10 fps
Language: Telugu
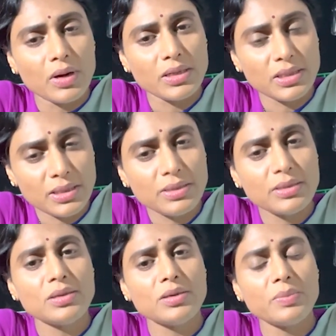అని
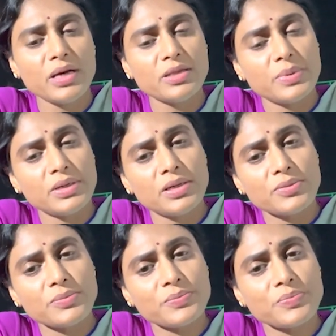
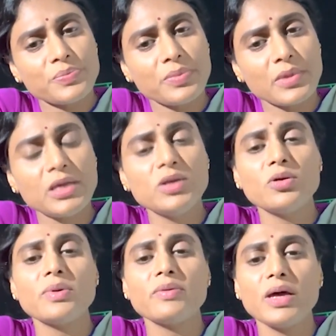బాధపడ్డాడు ఈ
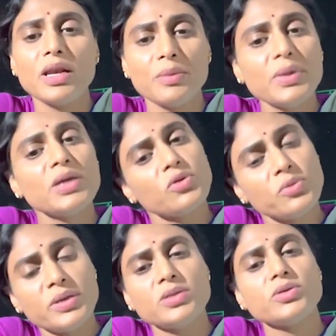లోపల వాళ్ళ అమ్మ ఇంకో
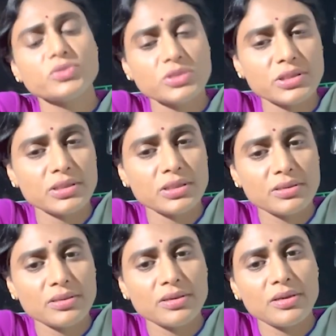బిడ్డతో వచ్చింది
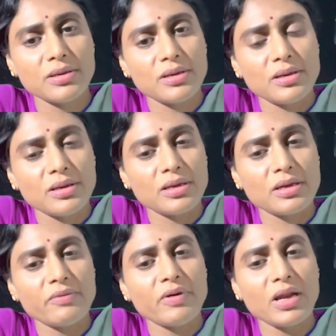
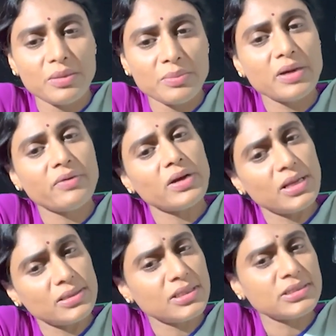ఇంకా వాళ్ళ అమ్మ వాళ్ళ
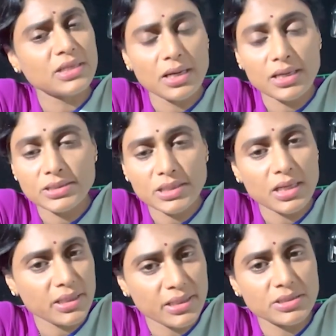అత్త చాలా
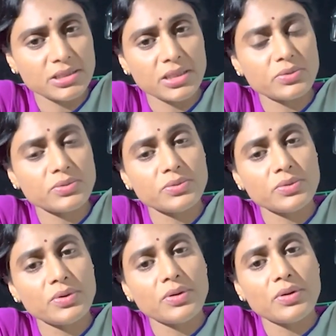చాలా ఏడ్చారు
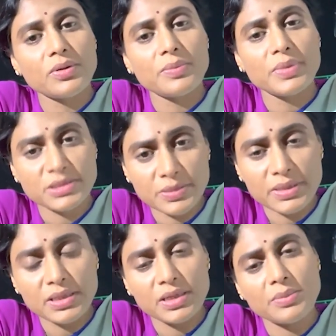
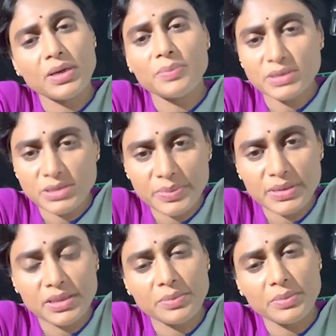పసిబిడ్డనమ్మ
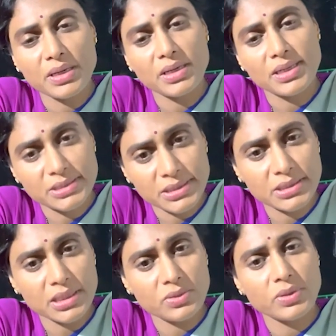పసిబిడ్డనమ్మ ఇలా
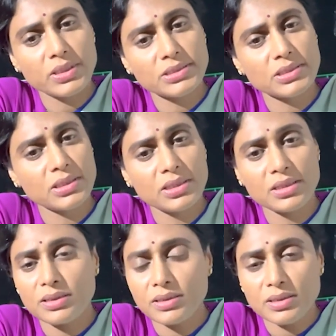చేశారు
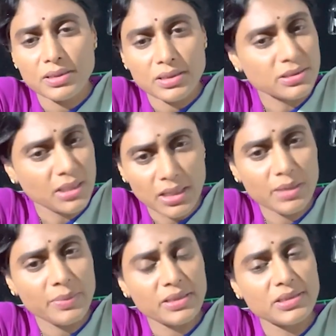అనేసరికి
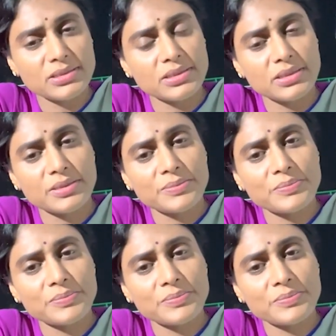చాలా బాధేసింది